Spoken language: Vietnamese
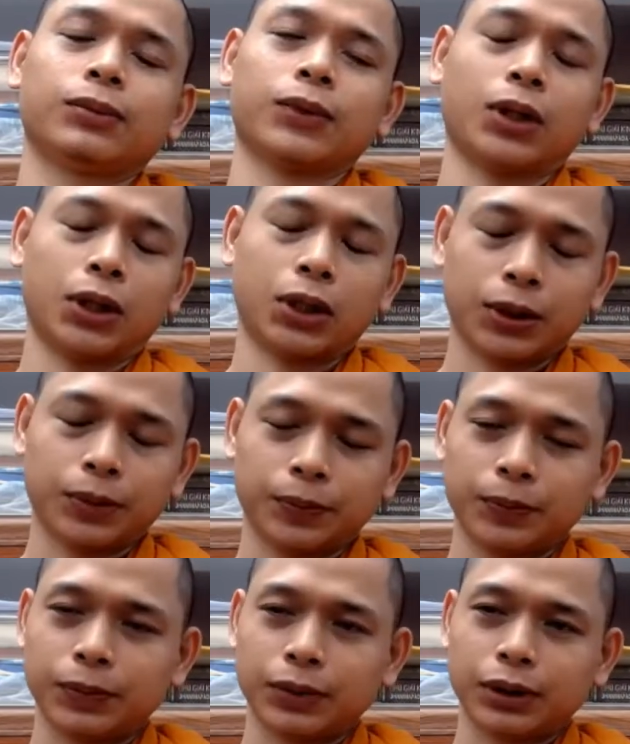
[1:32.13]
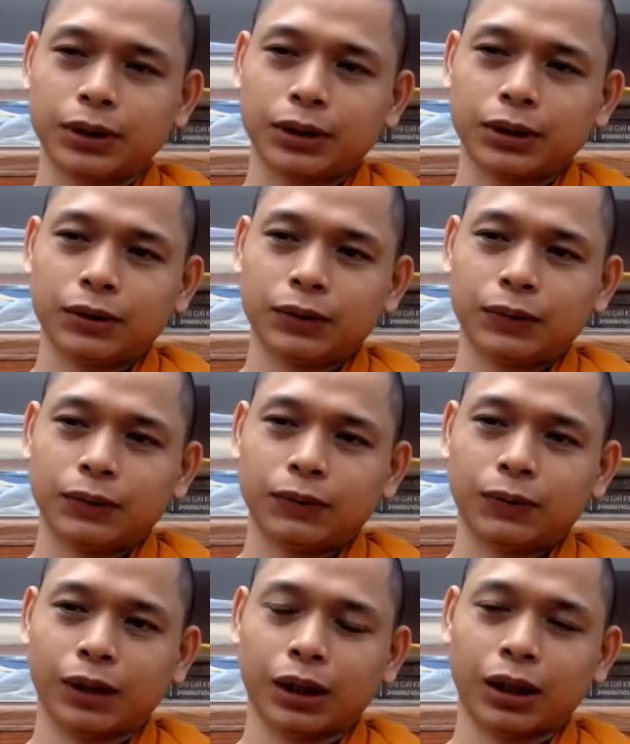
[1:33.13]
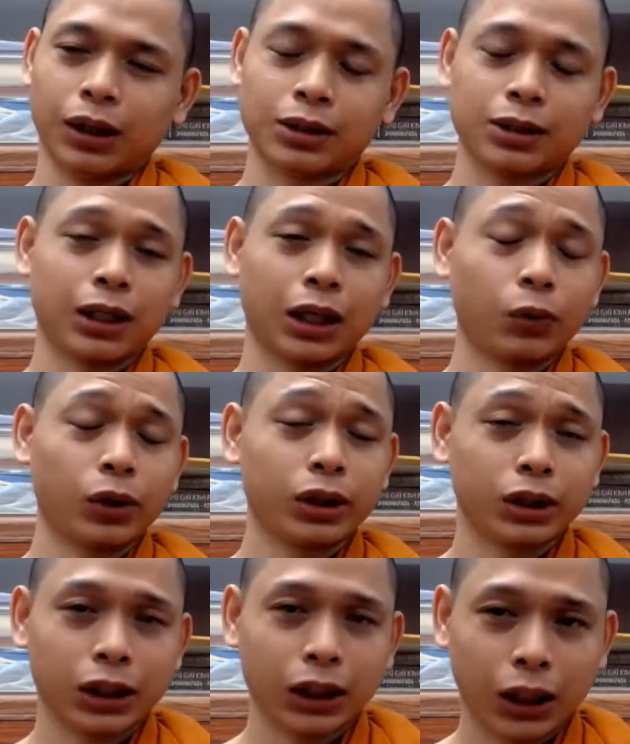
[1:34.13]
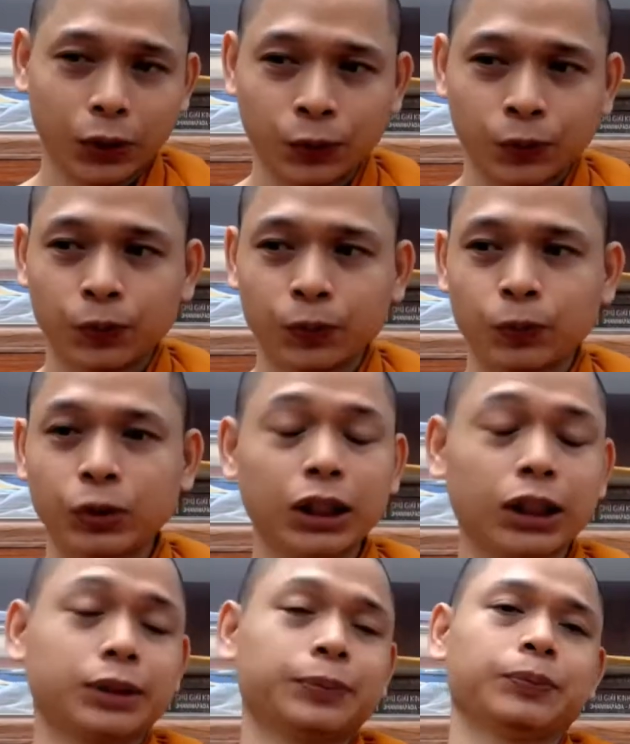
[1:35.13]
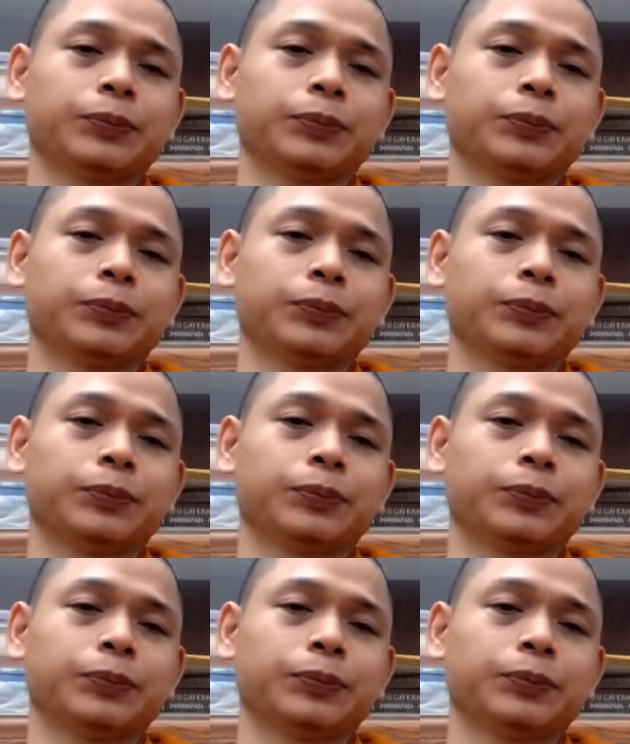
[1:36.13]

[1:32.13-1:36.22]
có và sư giải quyết như thế nào thứ nhất